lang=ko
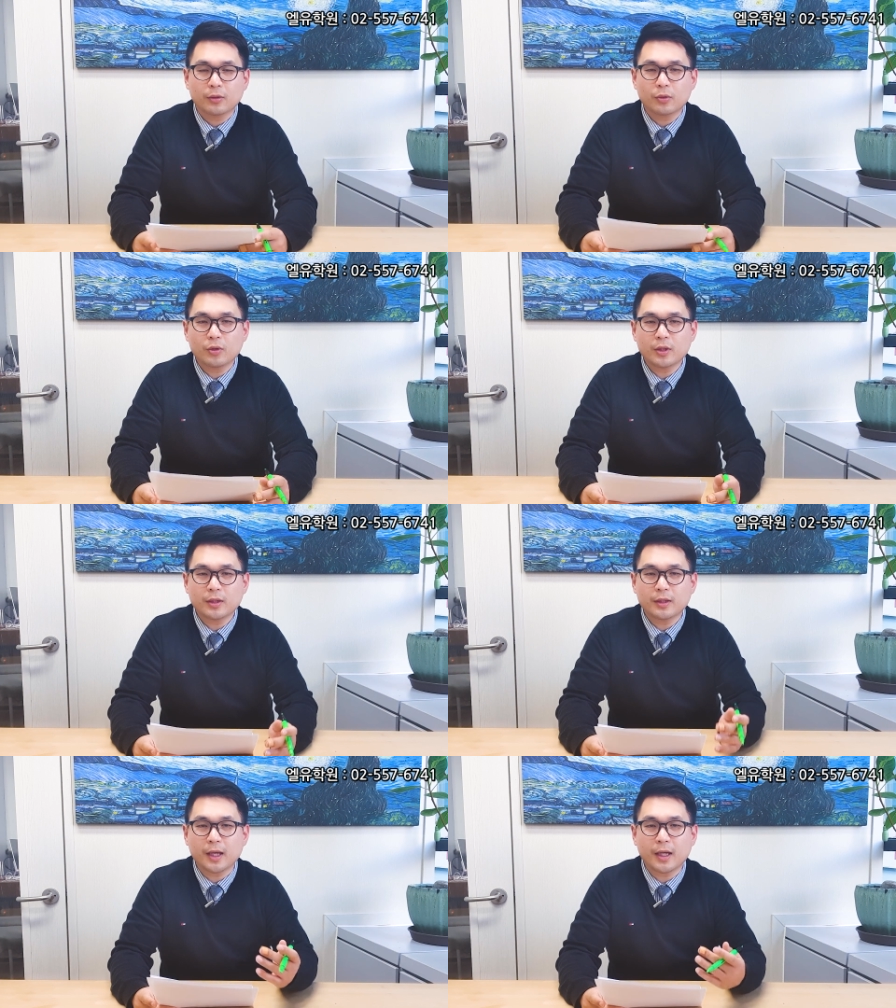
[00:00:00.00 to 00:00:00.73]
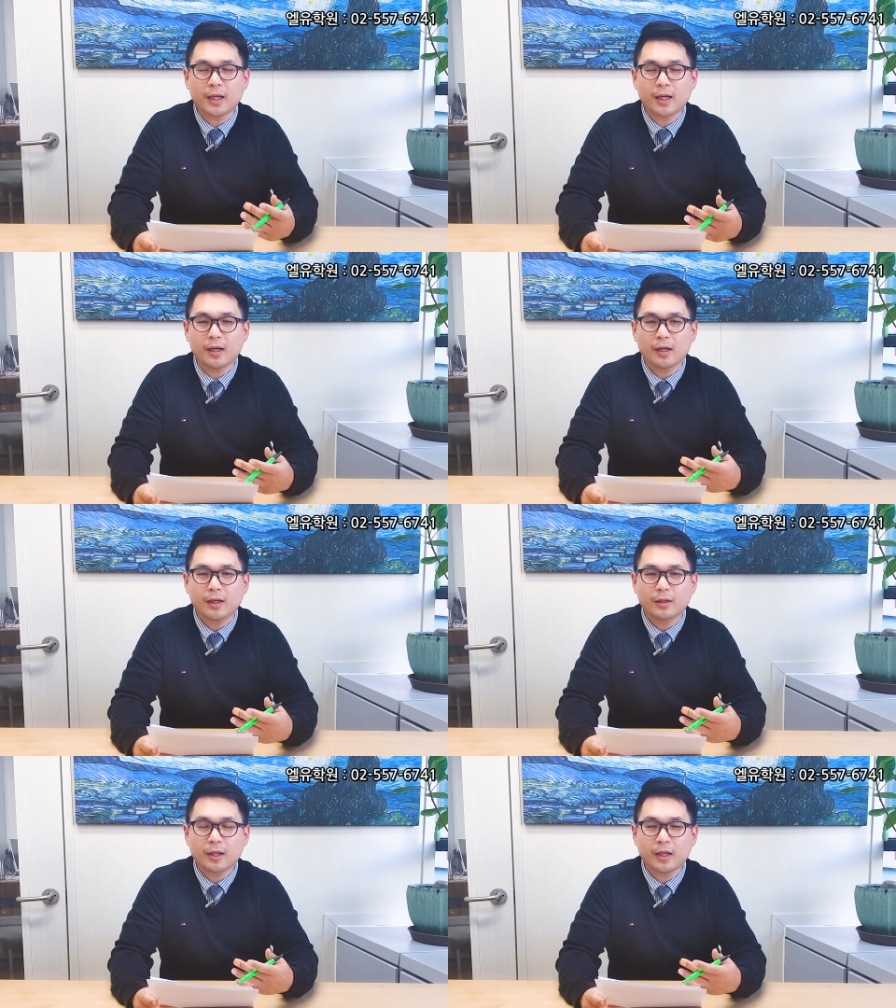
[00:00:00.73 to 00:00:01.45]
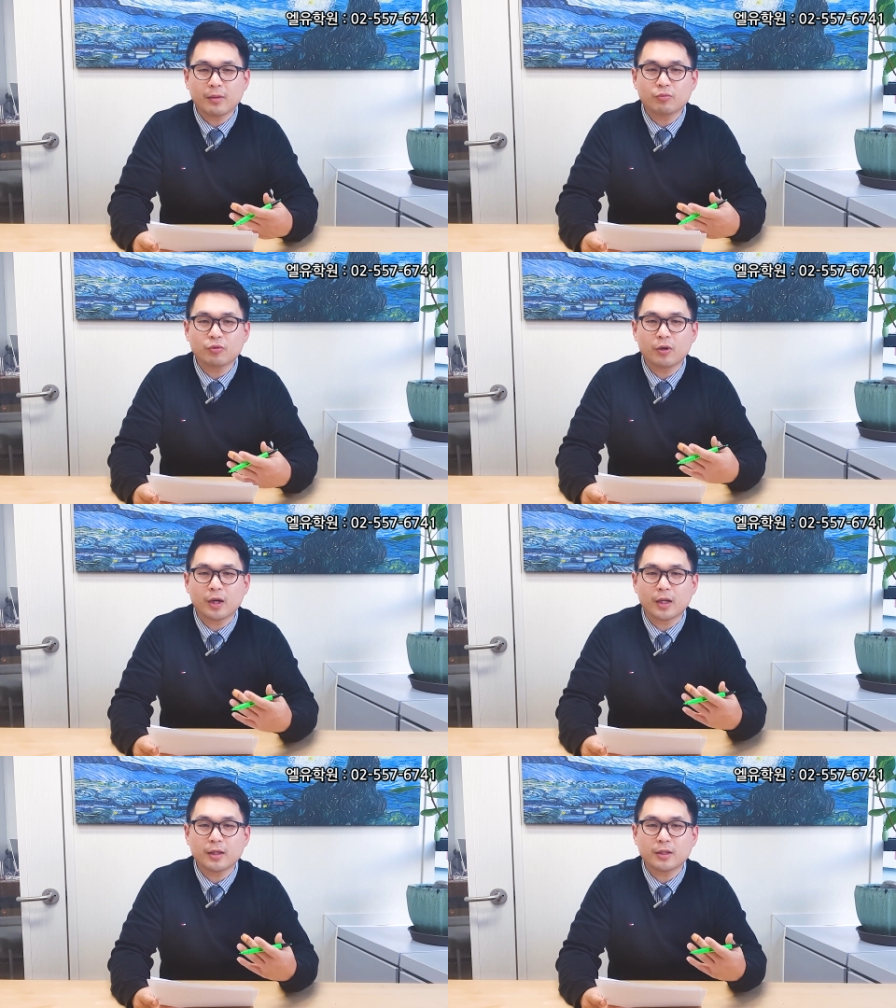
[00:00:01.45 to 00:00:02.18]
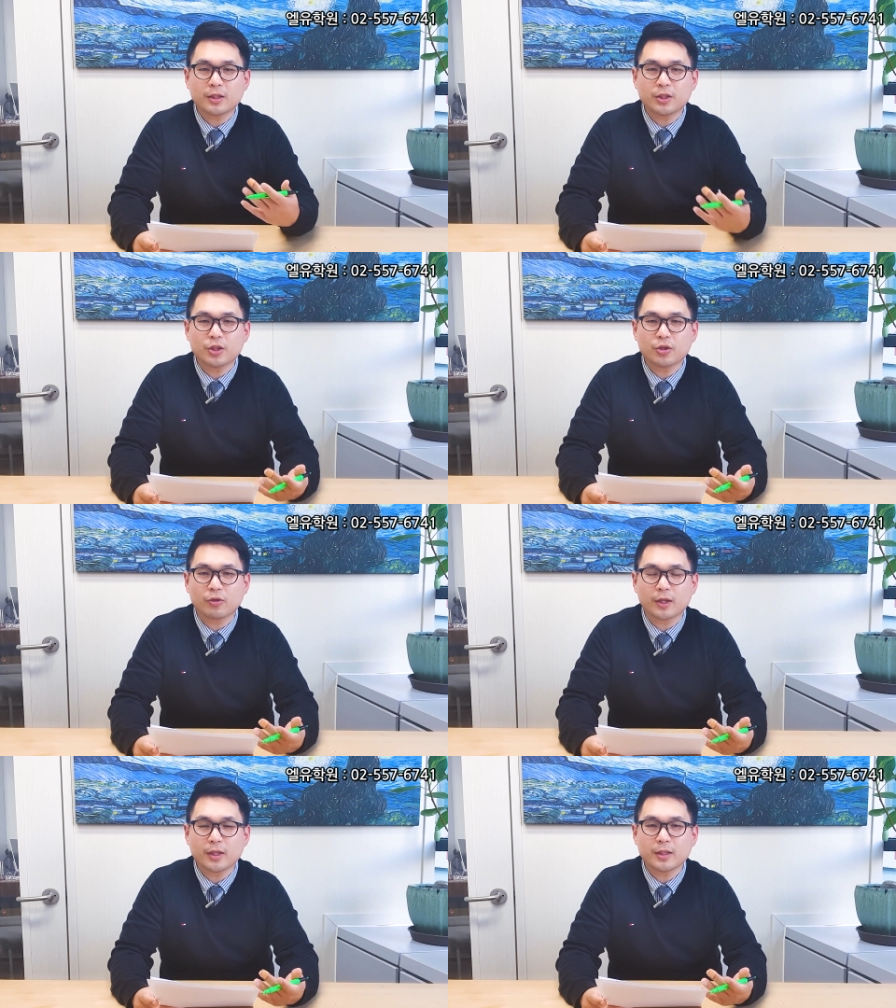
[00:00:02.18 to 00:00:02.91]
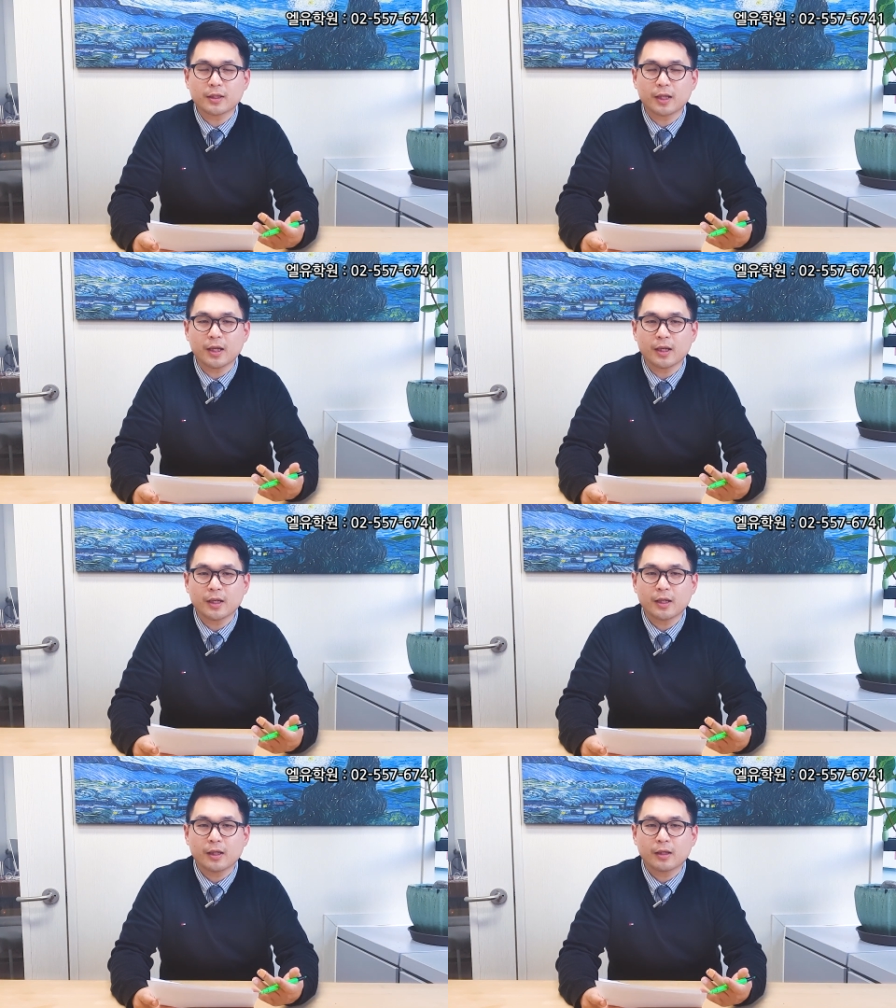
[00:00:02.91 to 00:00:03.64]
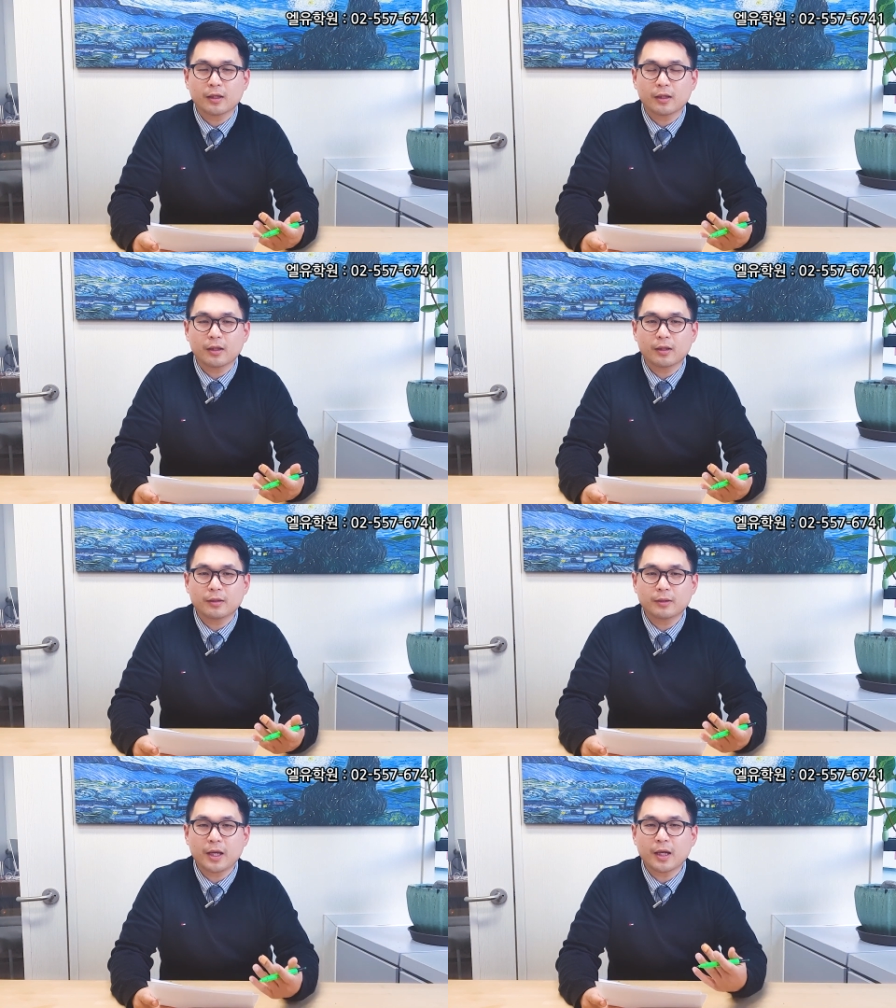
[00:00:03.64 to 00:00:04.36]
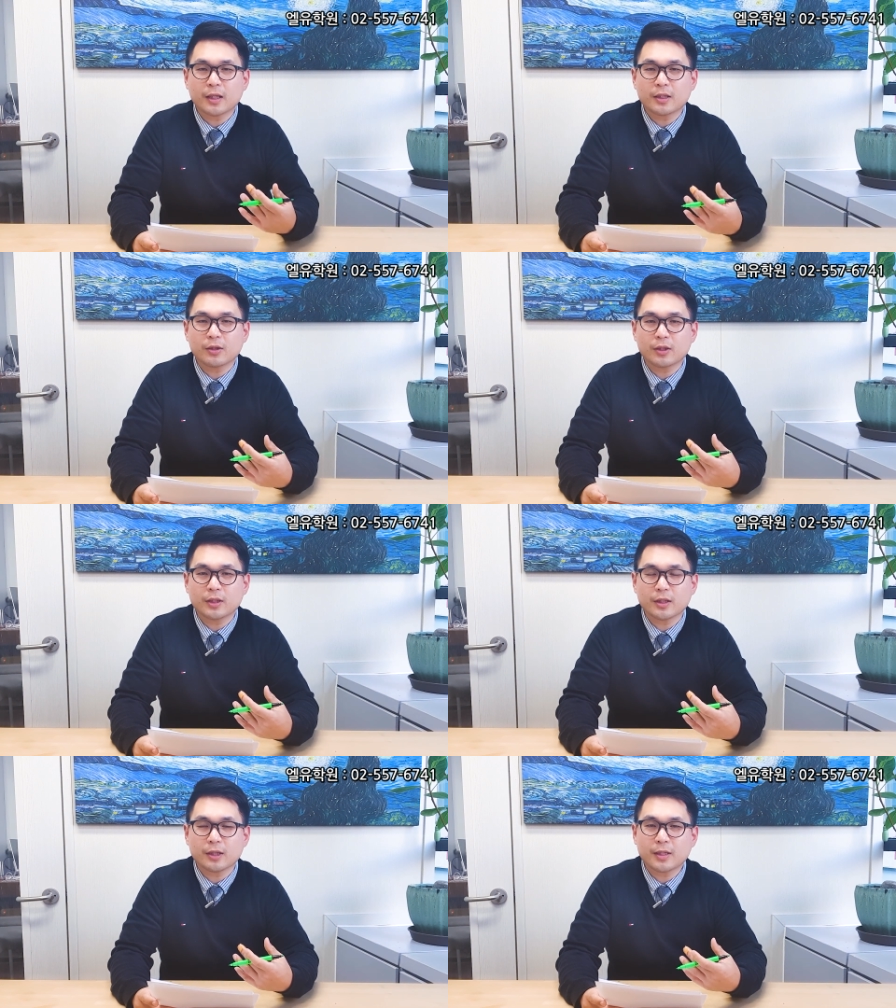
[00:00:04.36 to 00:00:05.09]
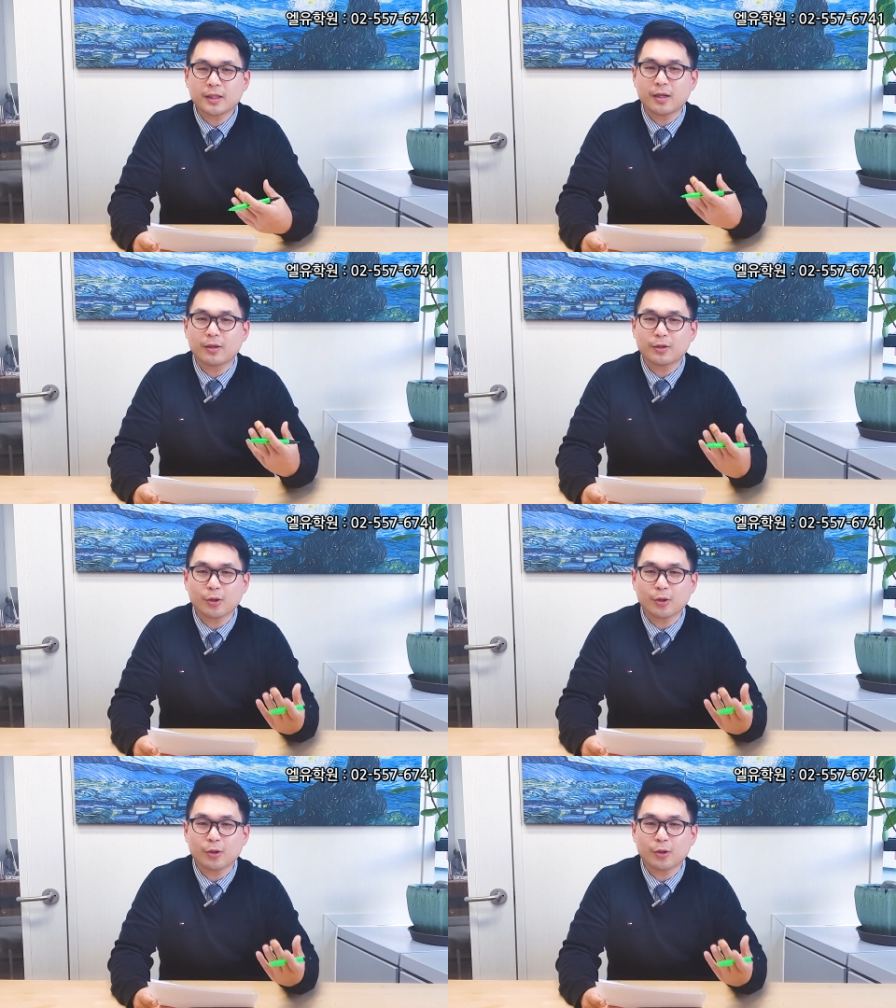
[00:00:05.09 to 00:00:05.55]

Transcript: 또는 내가 내가 무언가를 진취적으로 했을 때 내가 그거에 대해서 항상